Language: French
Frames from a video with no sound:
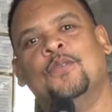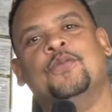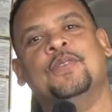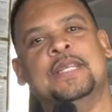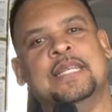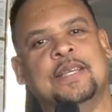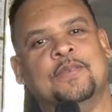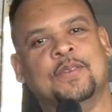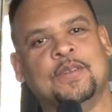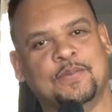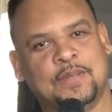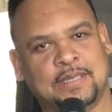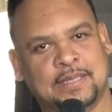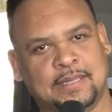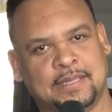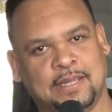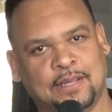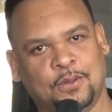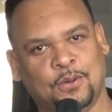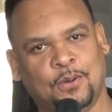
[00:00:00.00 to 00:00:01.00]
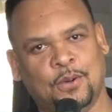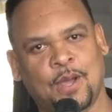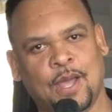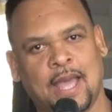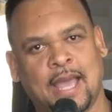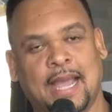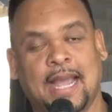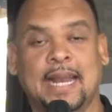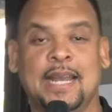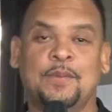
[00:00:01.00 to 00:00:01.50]
venez, venez visiter.
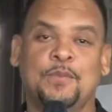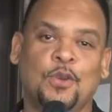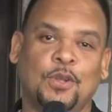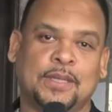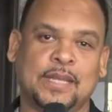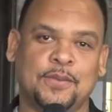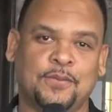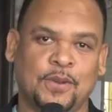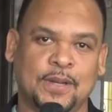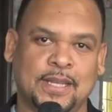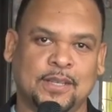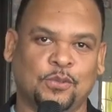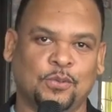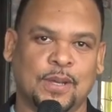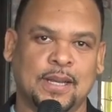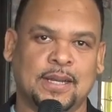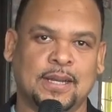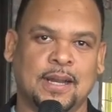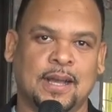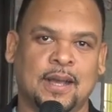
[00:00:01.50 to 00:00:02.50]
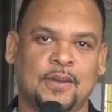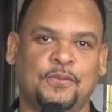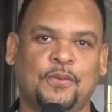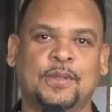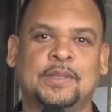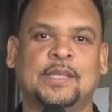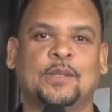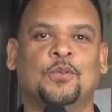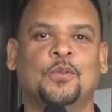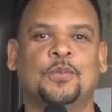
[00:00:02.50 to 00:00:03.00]
Regardez au téléphone qui est sur l'écran, font
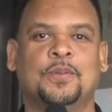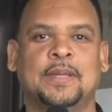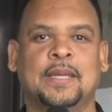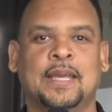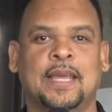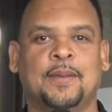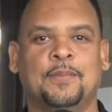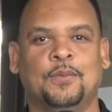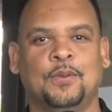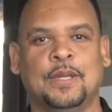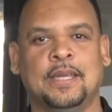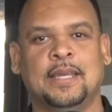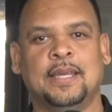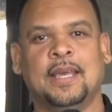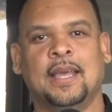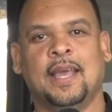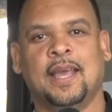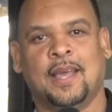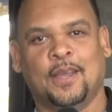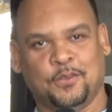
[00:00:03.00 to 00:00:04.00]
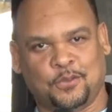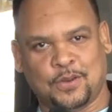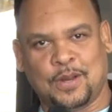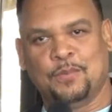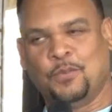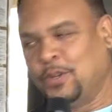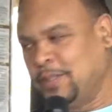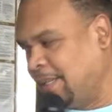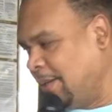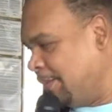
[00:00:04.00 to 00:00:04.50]
un petit coup de pied et puis jouez
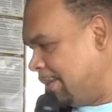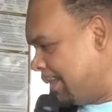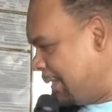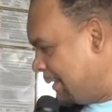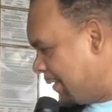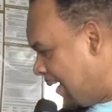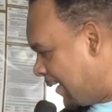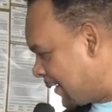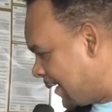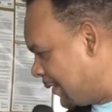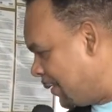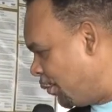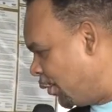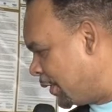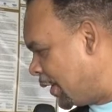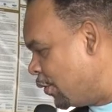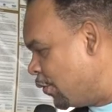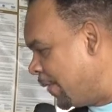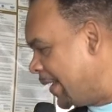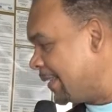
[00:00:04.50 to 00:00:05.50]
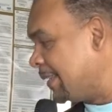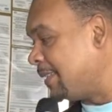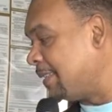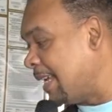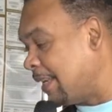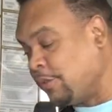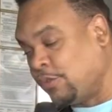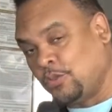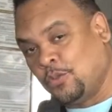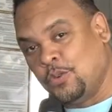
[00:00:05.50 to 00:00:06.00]
bon service. C'est ça, très important. Nous vers
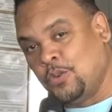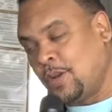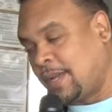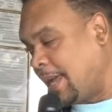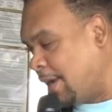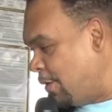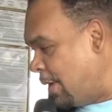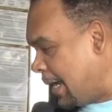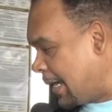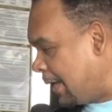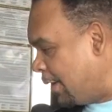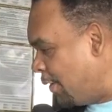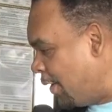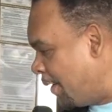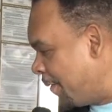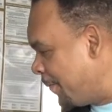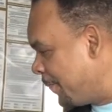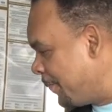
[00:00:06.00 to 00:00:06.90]
7 jours, de quelle heure à quelle heure